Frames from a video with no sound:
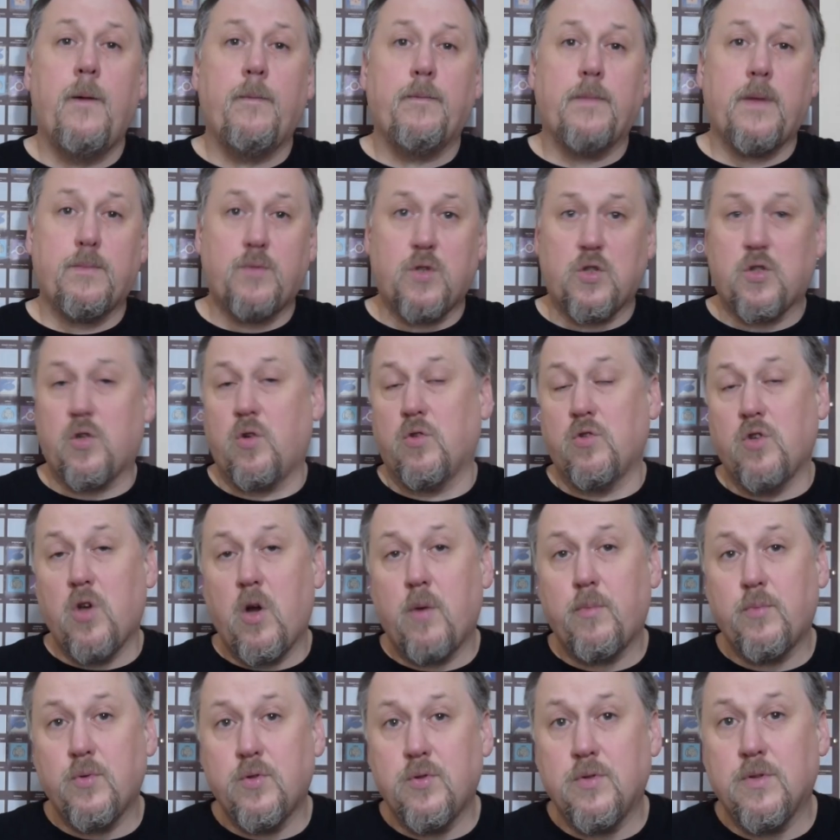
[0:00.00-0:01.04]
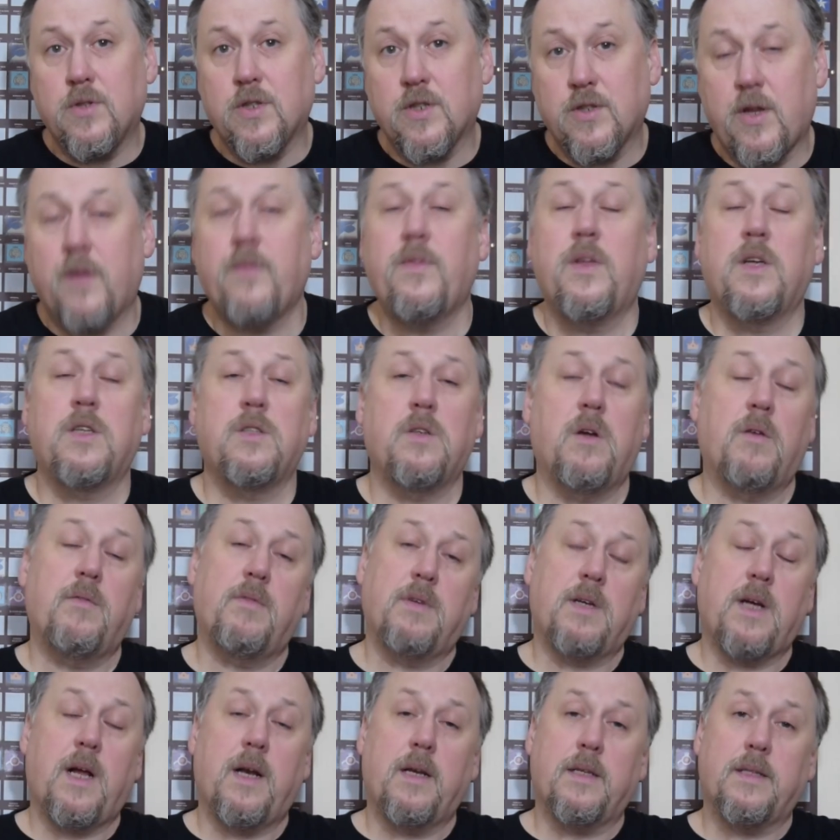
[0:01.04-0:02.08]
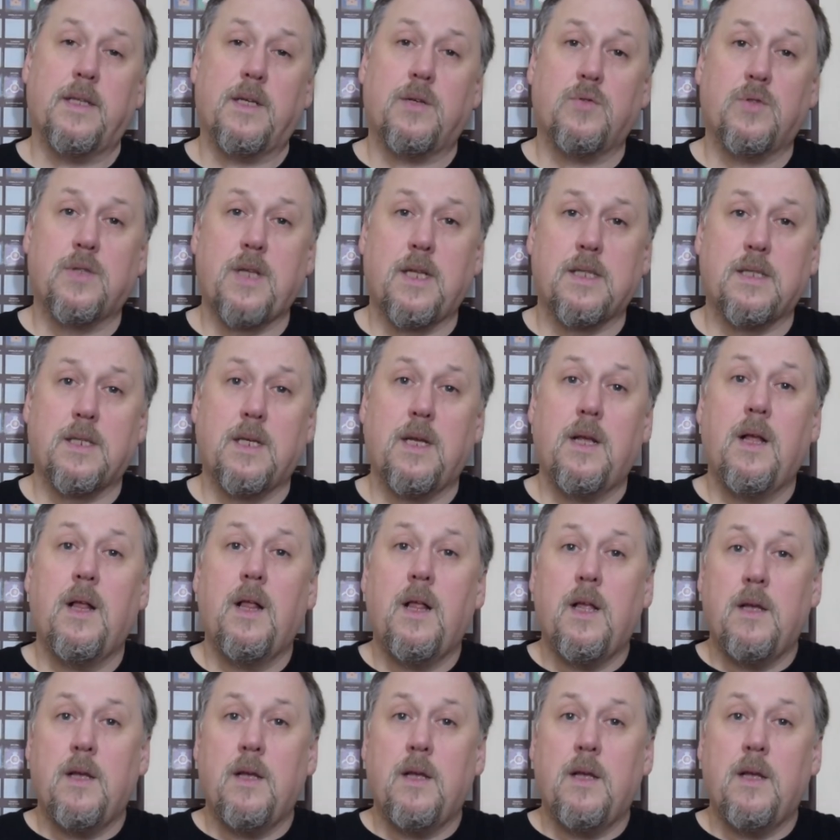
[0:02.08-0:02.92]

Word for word: no a przez to nie opuścicie żadnej nowej, ale degustacji.